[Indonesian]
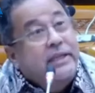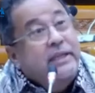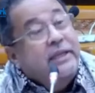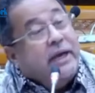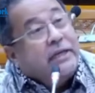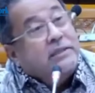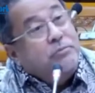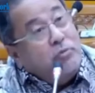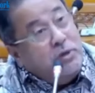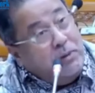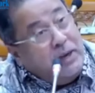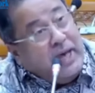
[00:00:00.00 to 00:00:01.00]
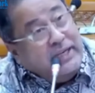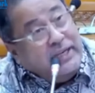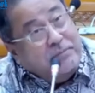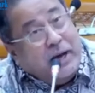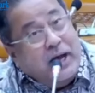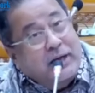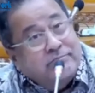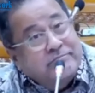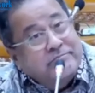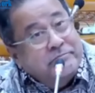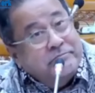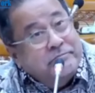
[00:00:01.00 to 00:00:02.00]
indikasi mau dibelah nih Pak.
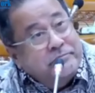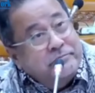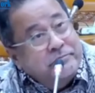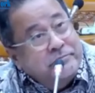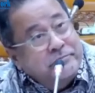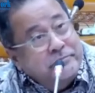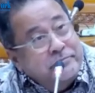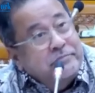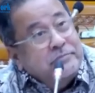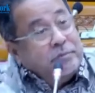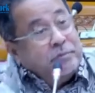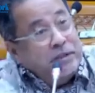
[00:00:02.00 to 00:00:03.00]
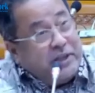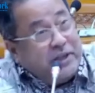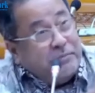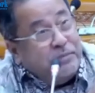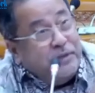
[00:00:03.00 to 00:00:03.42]
Kementerian